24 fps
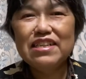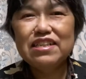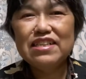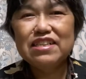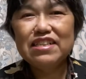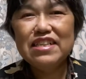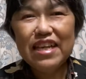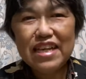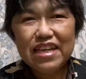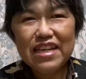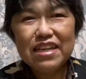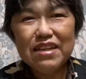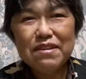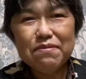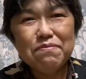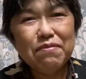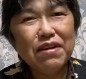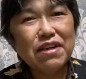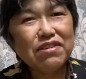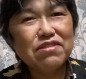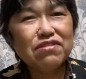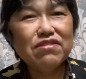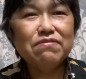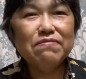で、ま
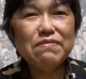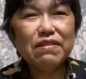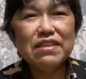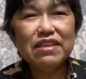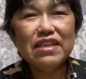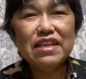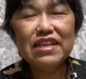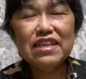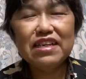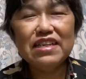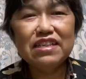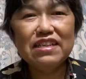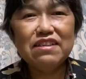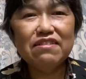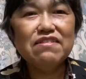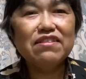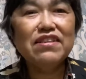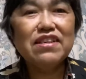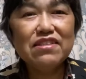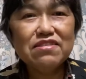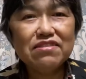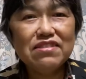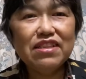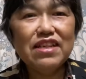あ、車の中では
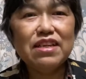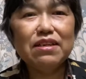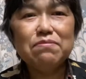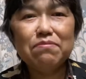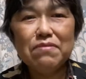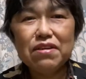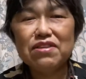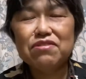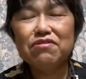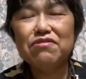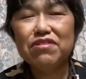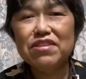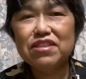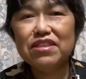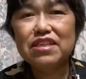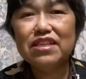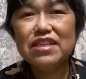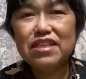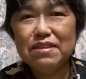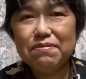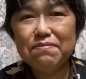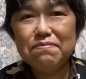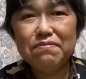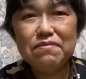なくて、まあ、こういった
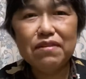ね